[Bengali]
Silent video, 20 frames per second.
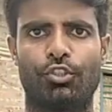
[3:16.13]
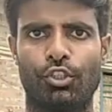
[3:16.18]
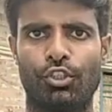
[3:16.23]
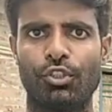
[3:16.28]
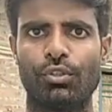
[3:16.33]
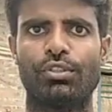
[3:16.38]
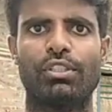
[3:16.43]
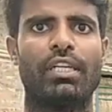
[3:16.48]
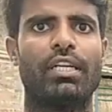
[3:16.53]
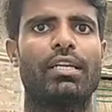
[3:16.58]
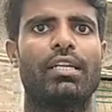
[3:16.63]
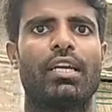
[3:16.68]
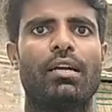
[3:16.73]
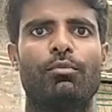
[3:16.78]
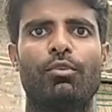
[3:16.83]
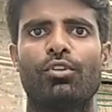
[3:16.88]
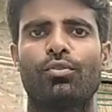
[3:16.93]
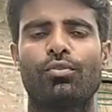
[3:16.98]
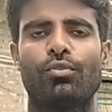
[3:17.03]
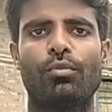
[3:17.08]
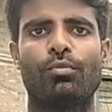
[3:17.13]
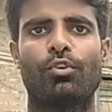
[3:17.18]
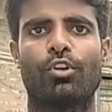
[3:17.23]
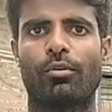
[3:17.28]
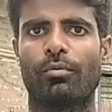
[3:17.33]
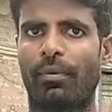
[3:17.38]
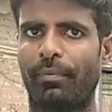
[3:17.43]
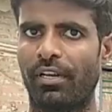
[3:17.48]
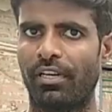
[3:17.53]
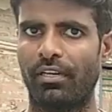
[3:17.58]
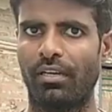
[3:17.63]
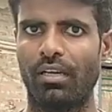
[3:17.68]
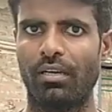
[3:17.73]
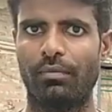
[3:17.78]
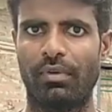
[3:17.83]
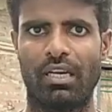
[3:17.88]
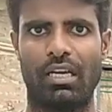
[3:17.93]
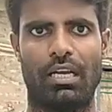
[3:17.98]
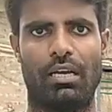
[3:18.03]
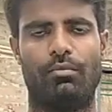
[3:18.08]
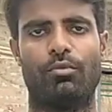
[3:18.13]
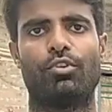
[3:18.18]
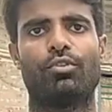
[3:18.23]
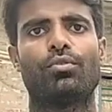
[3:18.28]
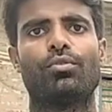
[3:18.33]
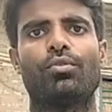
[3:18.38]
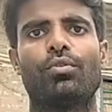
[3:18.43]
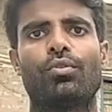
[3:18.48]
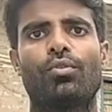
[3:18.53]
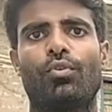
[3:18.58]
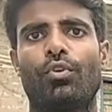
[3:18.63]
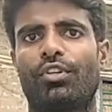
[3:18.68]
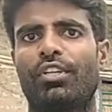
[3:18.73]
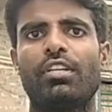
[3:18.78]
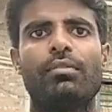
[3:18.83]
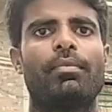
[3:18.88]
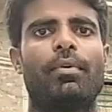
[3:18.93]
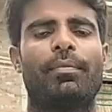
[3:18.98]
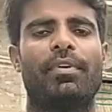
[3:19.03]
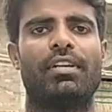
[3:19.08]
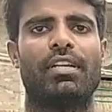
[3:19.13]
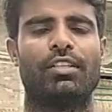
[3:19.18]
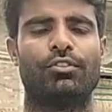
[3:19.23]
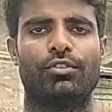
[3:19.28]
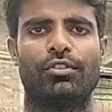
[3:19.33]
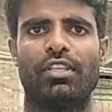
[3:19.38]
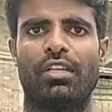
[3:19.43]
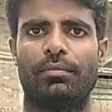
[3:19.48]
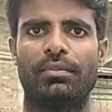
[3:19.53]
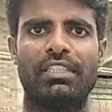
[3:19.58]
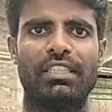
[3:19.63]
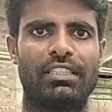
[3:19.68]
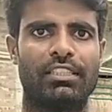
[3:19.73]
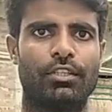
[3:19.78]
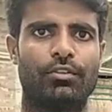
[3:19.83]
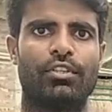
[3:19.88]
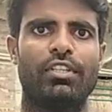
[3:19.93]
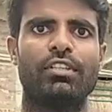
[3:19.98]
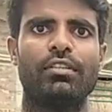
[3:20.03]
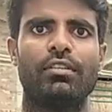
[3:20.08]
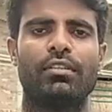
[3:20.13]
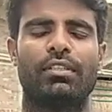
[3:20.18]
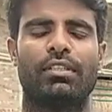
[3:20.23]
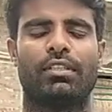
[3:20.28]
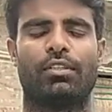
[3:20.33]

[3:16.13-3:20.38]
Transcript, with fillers: যদিও জানাটা এমন কোনো বড় ব্যাপার না বা এমন কোনো কঠিন ব্যাপার না যদি আপনি ইচ্ছা করেন